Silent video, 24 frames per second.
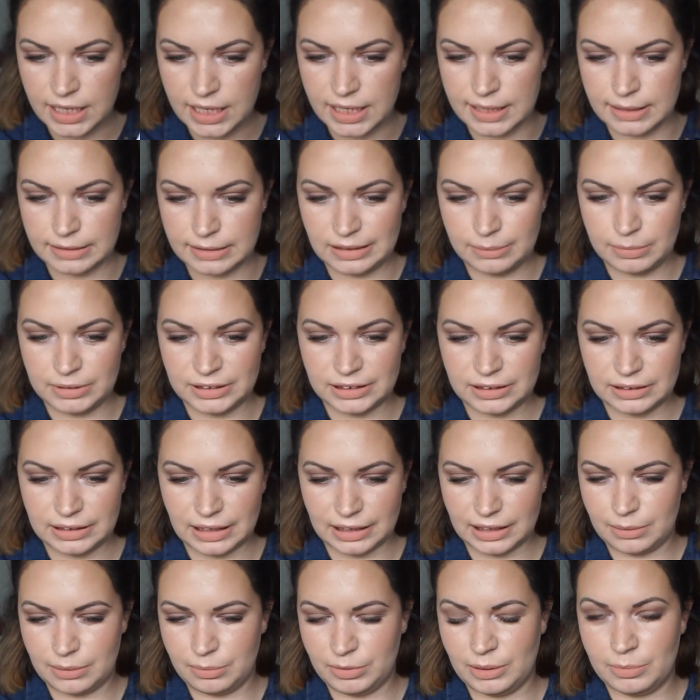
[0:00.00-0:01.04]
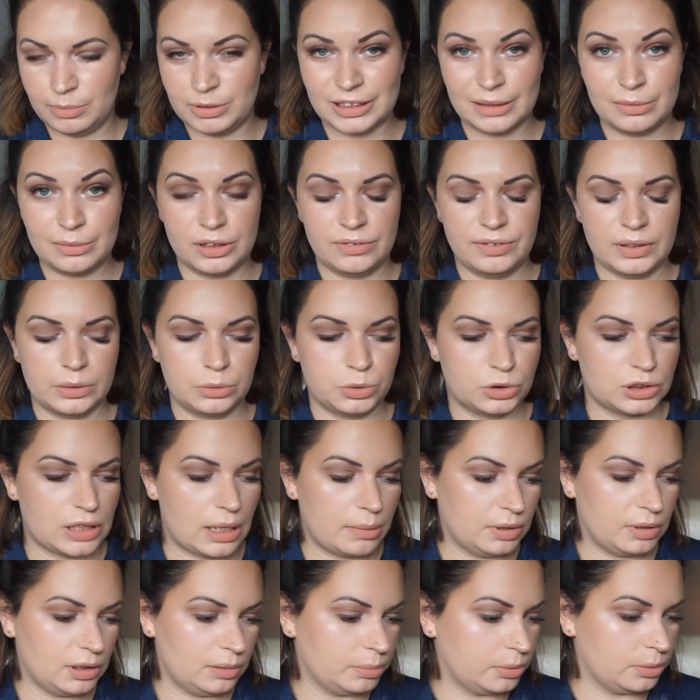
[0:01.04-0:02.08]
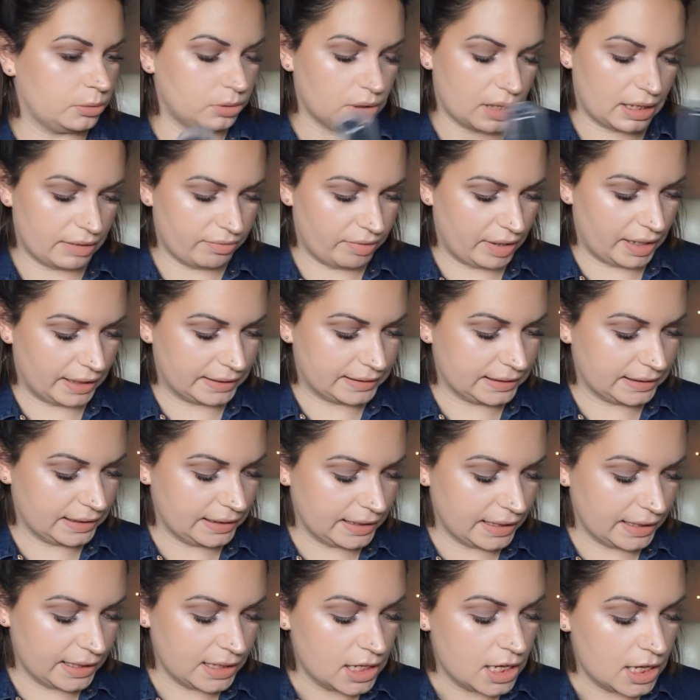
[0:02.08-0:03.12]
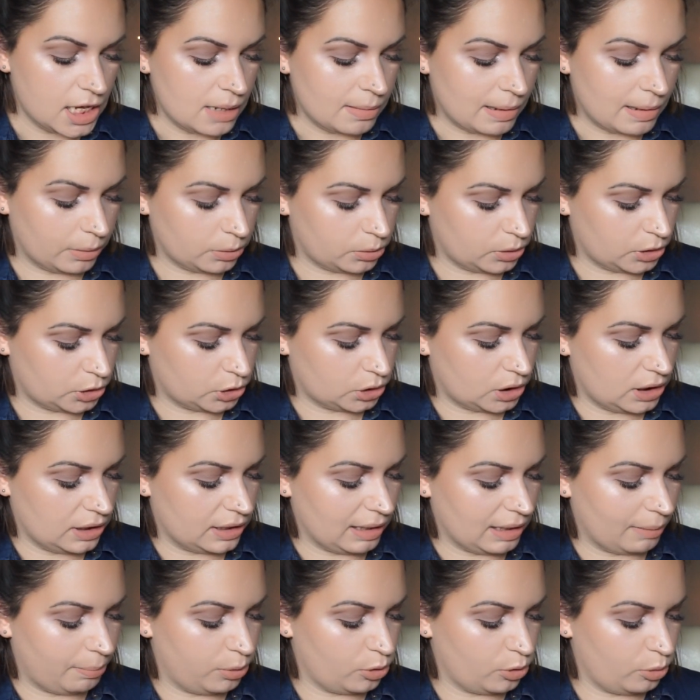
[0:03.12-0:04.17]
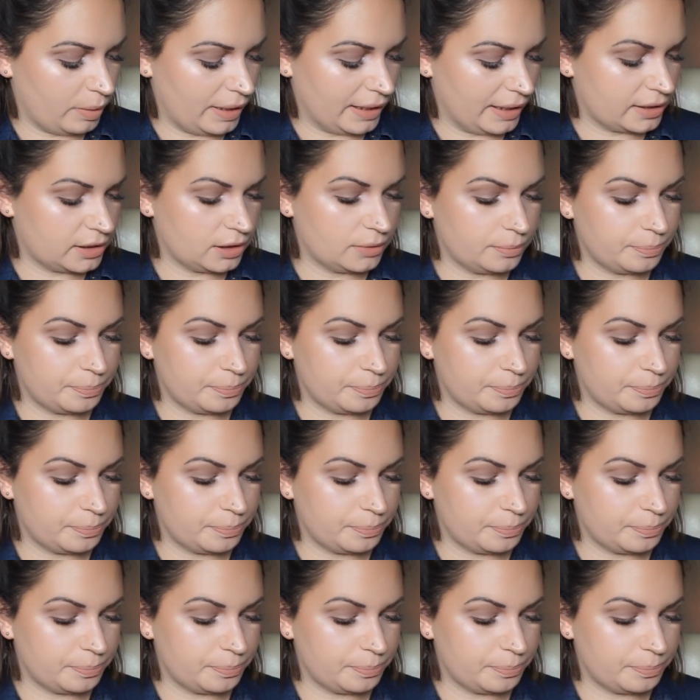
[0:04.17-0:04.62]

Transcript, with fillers: e, z takimi niebieskimi kwiatuszkami i był rewelacyjny. Mam tu też kilka próbek.